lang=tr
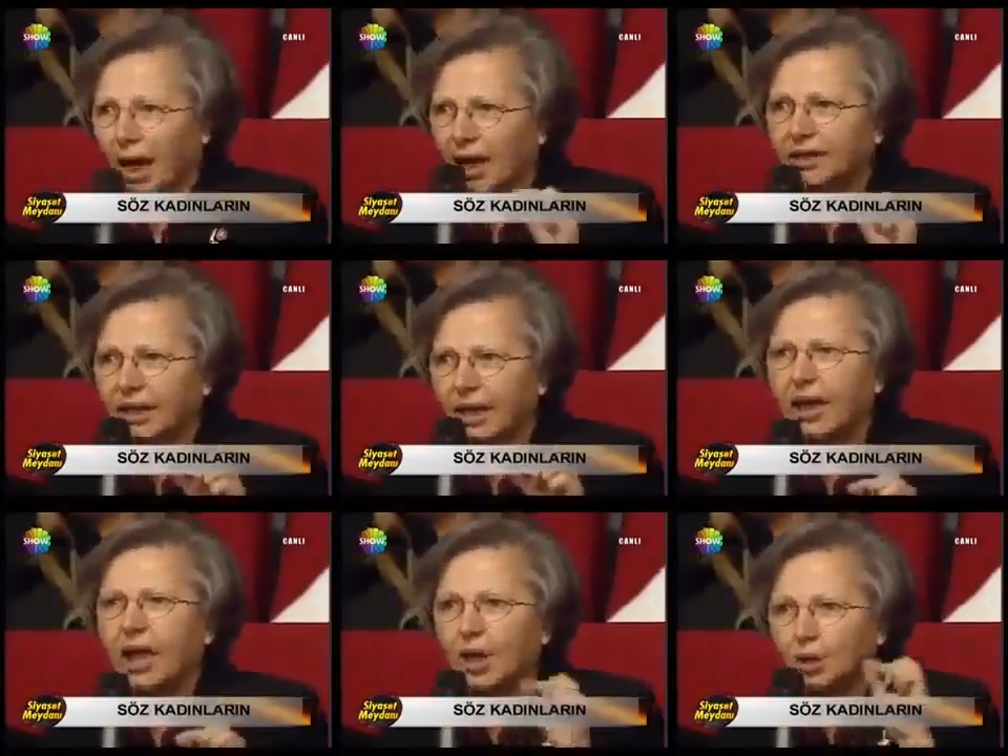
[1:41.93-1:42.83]
Yani ayda
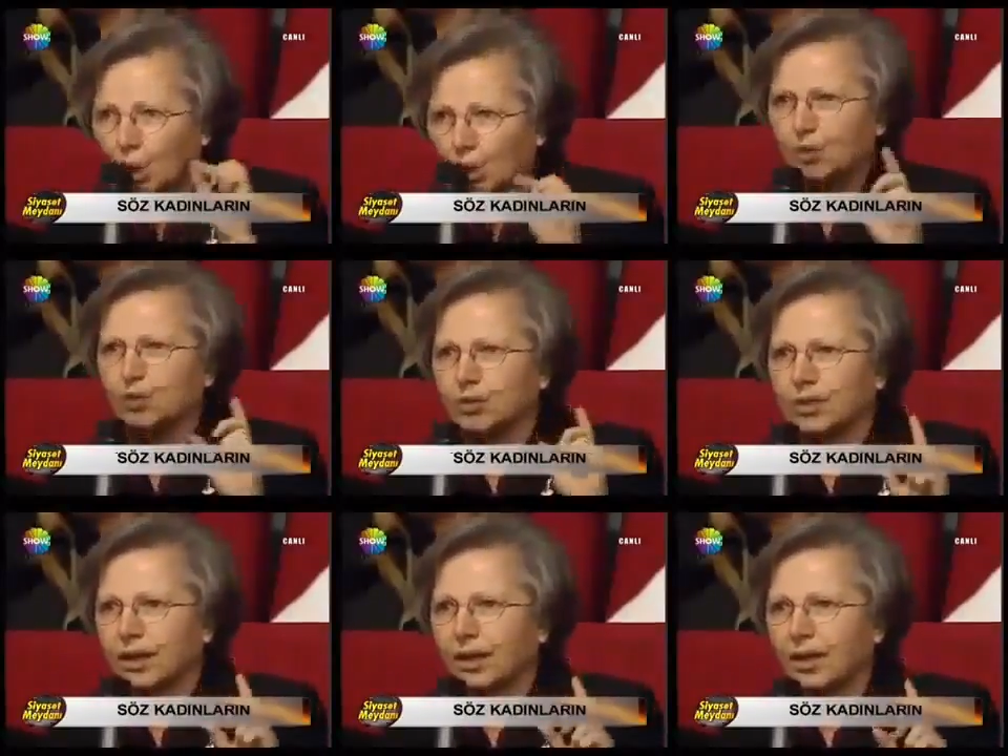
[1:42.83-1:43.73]

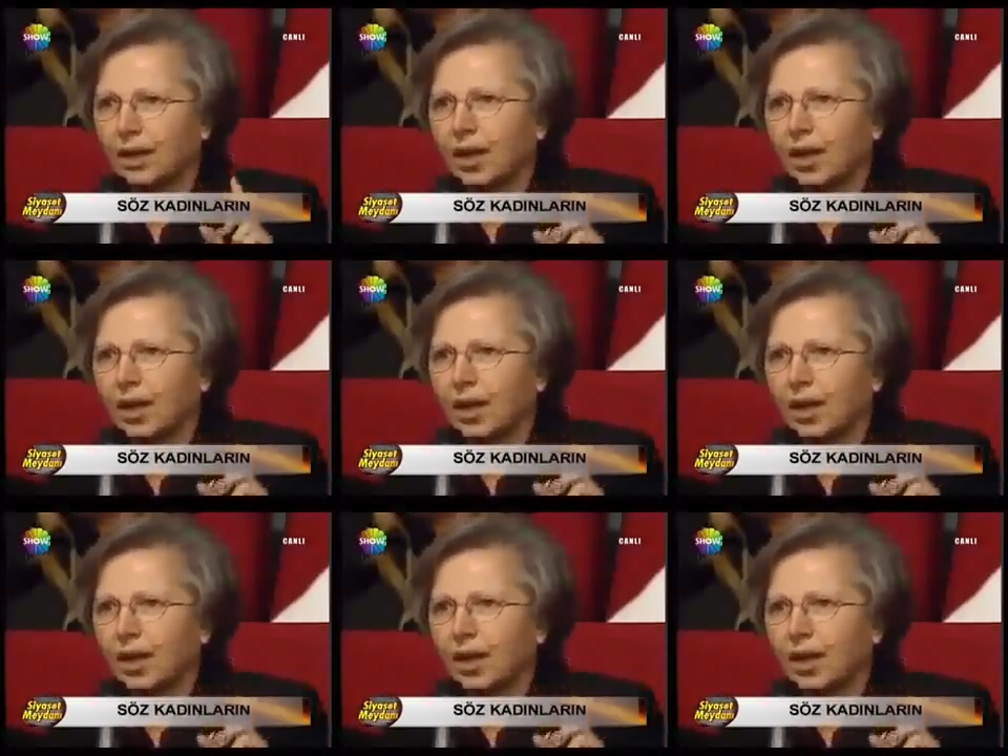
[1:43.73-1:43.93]
900 lira.